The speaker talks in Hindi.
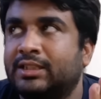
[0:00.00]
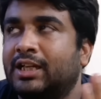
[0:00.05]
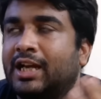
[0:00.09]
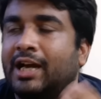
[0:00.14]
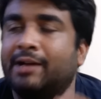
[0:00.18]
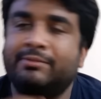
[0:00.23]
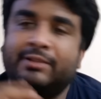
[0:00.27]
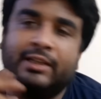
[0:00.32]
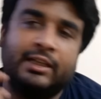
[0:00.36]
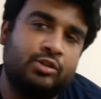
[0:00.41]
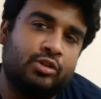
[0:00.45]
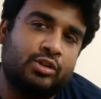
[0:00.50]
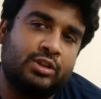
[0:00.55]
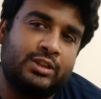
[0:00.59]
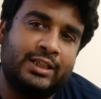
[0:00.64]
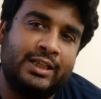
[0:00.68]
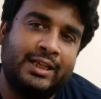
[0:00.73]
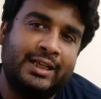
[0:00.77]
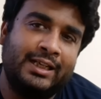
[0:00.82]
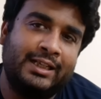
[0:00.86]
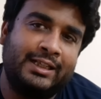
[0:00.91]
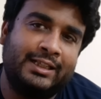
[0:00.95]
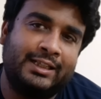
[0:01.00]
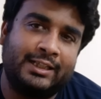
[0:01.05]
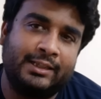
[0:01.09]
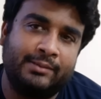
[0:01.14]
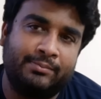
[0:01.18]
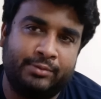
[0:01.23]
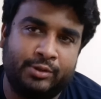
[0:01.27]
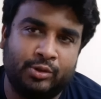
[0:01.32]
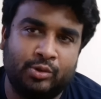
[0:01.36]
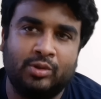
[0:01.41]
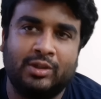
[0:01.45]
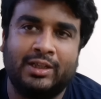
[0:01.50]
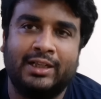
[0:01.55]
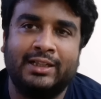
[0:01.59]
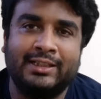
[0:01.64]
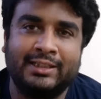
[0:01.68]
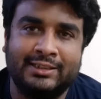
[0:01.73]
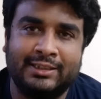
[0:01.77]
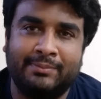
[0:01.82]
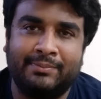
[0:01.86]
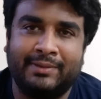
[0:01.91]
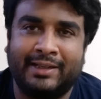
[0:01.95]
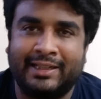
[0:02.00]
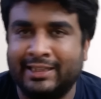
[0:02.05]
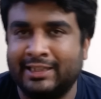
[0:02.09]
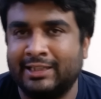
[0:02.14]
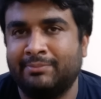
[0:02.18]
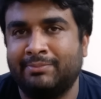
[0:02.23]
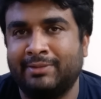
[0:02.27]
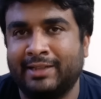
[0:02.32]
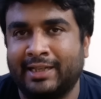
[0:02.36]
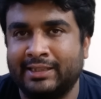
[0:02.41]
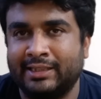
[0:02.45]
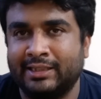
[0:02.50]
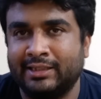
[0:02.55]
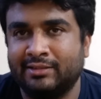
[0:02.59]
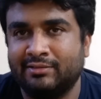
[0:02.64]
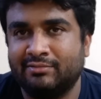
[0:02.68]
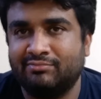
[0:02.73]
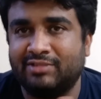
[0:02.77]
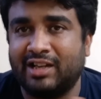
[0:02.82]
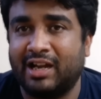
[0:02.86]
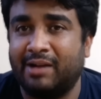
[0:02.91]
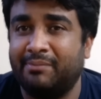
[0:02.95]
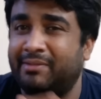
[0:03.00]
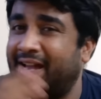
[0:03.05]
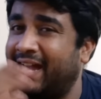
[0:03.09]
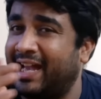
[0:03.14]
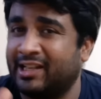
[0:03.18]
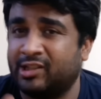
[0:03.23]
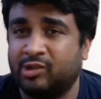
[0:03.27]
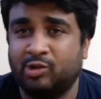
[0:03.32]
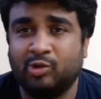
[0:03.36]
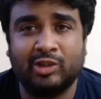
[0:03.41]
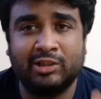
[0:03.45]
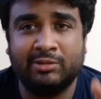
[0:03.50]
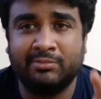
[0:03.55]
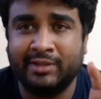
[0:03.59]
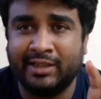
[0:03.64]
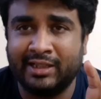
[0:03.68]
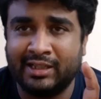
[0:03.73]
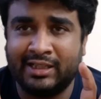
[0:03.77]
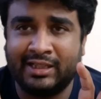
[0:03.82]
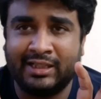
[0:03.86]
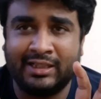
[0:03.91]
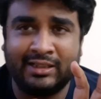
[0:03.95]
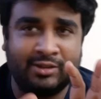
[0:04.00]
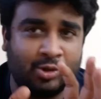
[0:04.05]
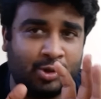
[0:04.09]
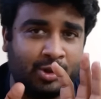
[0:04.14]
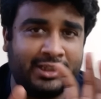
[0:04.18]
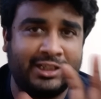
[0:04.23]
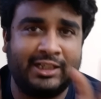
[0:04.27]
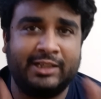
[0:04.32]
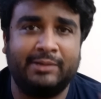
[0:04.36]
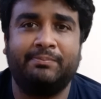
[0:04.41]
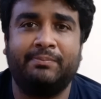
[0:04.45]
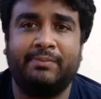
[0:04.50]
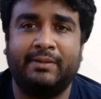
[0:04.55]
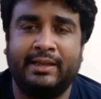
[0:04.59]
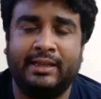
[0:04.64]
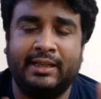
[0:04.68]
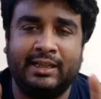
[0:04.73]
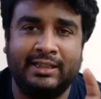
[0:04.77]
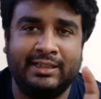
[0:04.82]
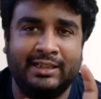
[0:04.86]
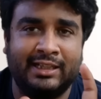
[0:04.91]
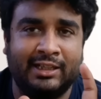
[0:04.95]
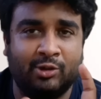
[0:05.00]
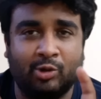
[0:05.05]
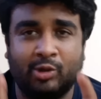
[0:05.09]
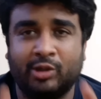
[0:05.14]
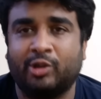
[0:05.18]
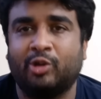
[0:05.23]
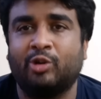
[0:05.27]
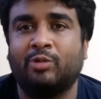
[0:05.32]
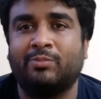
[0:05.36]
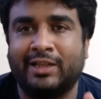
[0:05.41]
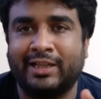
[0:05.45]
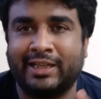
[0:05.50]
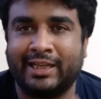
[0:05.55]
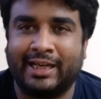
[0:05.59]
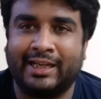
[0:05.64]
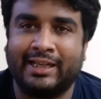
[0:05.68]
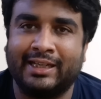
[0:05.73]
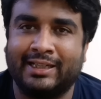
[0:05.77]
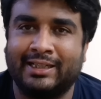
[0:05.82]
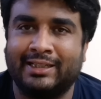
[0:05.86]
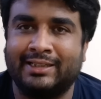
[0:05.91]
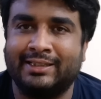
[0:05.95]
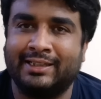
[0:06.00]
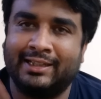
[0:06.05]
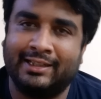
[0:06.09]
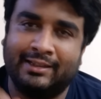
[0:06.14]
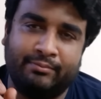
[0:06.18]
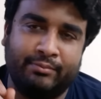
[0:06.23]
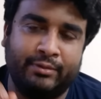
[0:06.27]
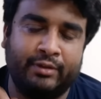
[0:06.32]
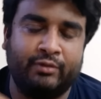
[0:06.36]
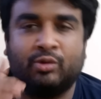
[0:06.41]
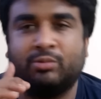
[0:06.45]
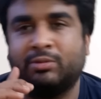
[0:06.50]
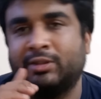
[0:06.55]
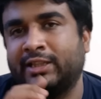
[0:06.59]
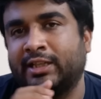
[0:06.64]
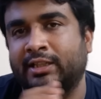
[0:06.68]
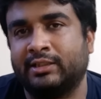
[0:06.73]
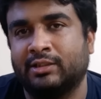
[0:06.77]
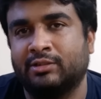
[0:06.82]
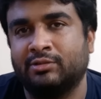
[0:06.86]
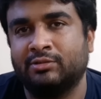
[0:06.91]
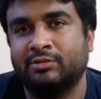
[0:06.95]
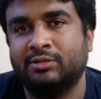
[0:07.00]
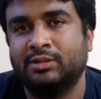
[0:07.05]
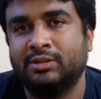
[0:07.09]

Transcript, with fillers: अब ये तो थी ट्रिप शुरू करने से पहले की प्लानिंग अब एक्चुअल में रोड ट्रिप पे या रोड के ऊपर क्या क्या करना है मैं वो बताता हूँ